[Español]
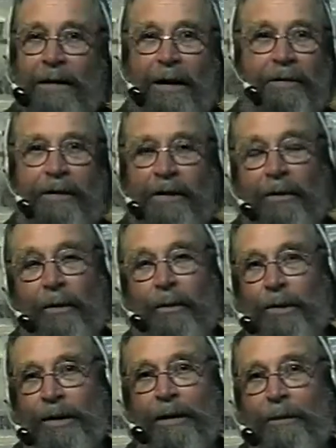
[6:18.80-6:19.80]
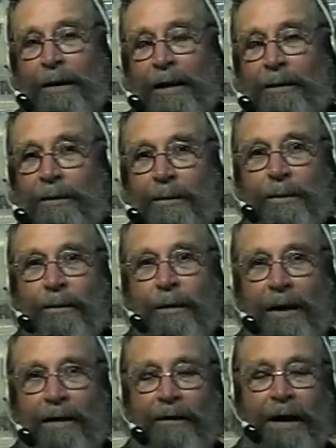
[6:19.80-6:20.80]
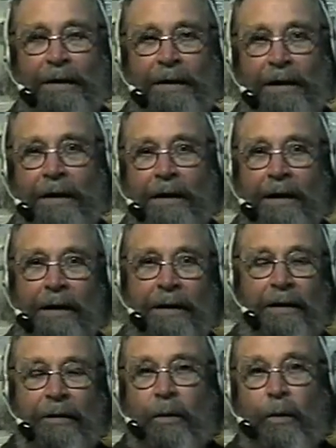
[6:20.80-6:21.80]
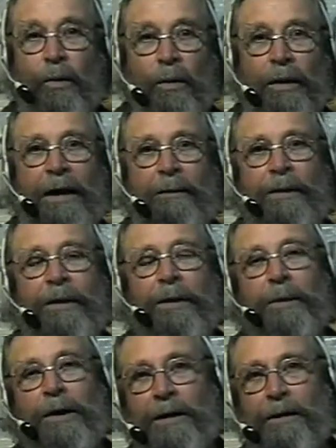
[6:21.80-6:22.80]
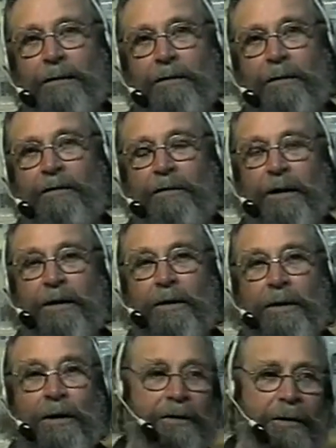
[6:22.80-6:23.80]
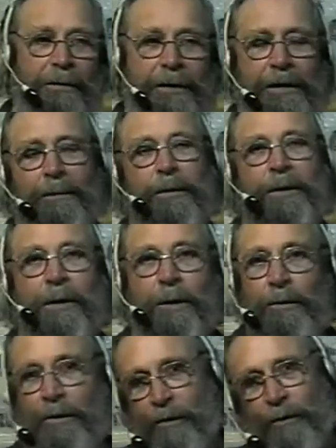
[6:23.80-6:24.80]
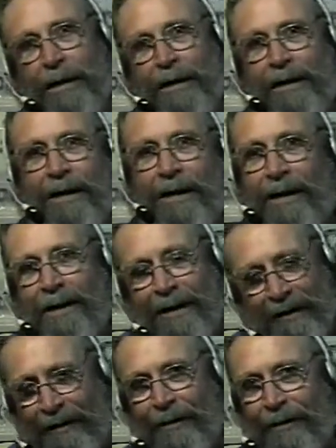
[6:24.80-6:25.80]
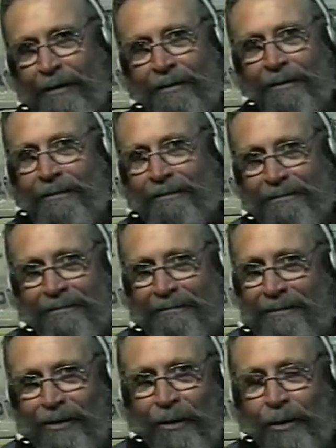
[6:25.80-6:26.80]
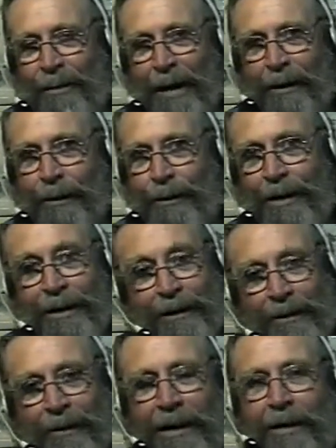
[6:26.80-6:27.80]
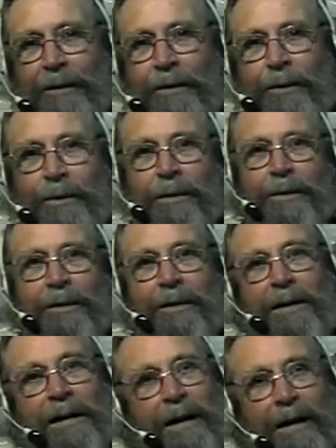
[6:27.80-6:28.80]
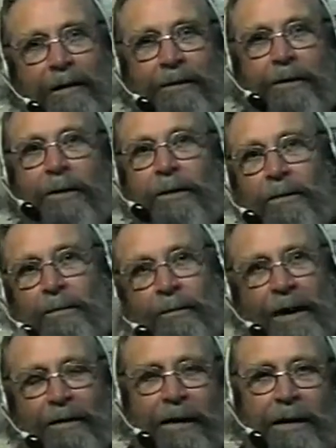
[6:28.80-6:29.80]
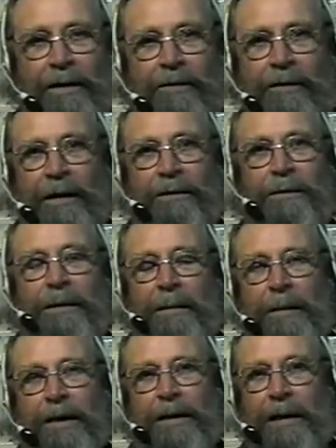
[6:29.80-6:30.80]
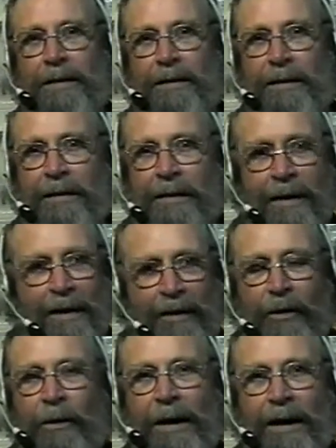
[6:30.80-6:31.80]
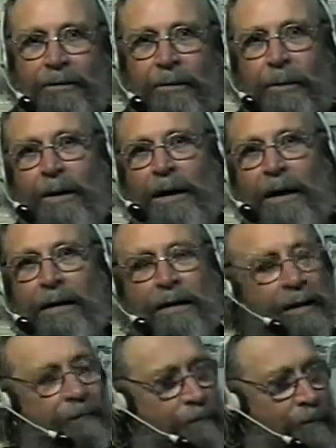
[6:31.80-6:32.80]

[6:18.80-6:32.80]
Es decir, o botarlo blanco o al frente. Digo, uno es vidrio molido, fino, y el otro es vidrio molido grueso. ¿Cuál querés? Digo, no, yo no masco vidrio, no quiero ninguno de los dos. Yo voy a seguir siendo independiente, no me caso con nadie.